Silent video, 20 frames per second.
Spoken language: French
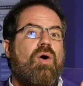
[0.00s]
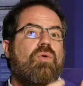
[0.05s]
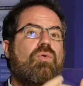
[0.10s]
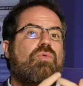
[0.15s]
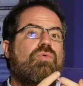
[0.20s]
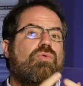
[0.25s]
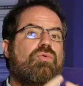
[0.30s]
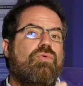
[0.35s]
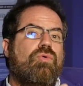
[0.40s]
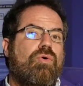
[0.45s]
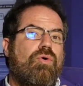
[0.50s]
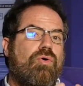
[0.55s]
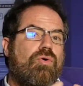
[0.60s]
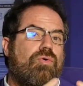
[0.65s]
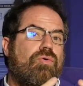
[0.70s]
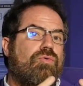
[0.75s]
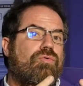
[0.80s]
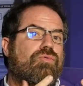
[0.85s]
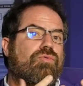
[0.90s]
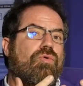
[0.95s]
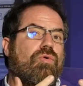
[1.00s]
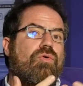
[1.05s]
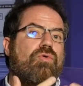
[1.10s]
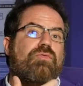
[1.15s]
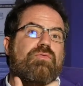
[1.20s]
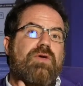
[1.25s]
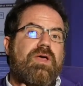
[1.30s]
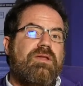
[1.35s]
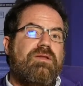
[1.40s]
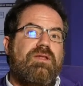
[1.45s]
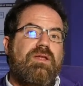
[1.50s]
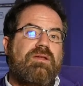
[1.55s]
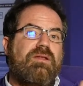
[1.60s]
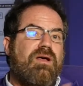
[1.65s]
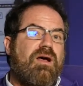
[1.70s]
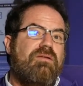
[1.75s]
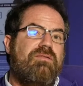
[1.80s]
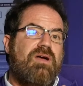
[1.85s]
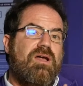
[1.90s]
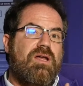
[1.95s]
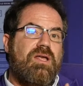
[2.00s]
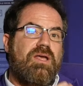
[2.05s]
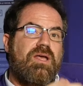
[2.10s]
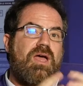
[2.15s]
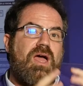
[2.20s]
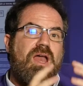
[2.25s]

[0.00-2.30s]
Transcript: ou euh, sur le fait d'être avalé